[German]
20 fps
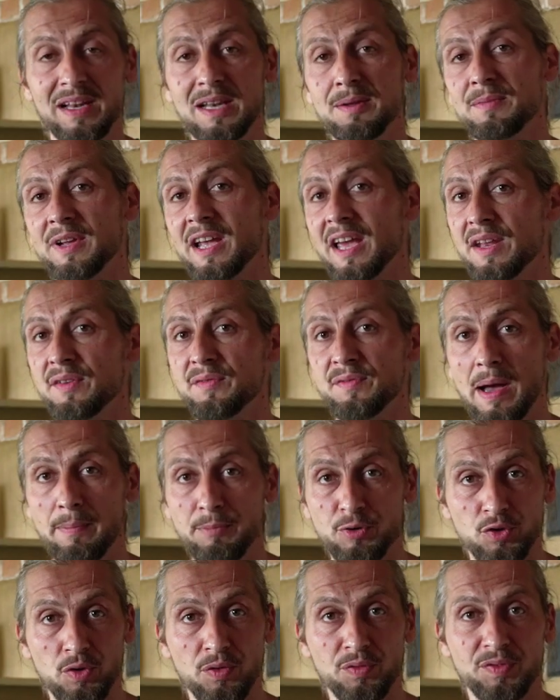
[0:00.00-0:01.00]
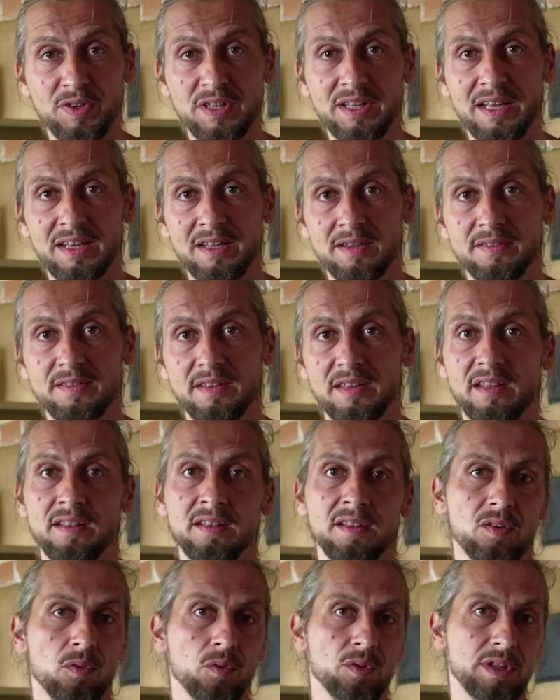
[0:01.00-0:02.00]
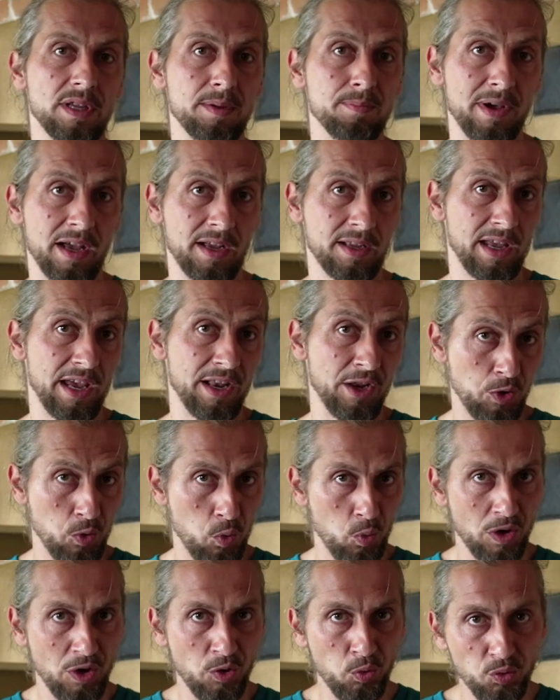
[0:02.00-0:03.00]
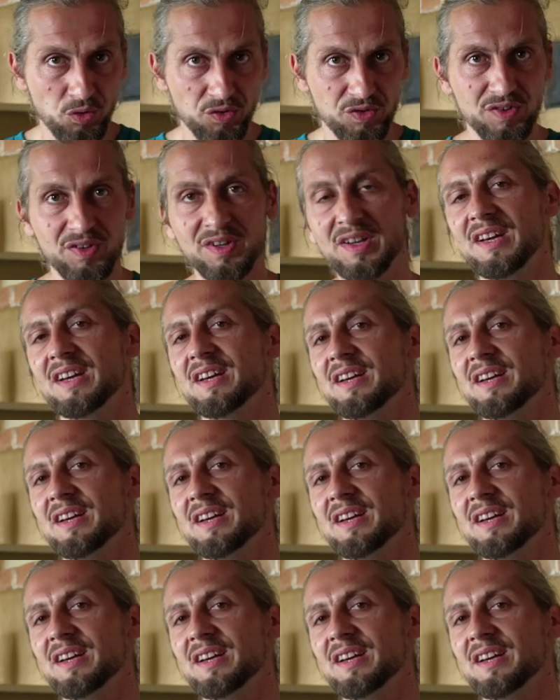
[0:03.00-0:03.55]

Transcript: weil eben keine Farbstoffe drinnen sind und eben auch keine Cola-Nuss.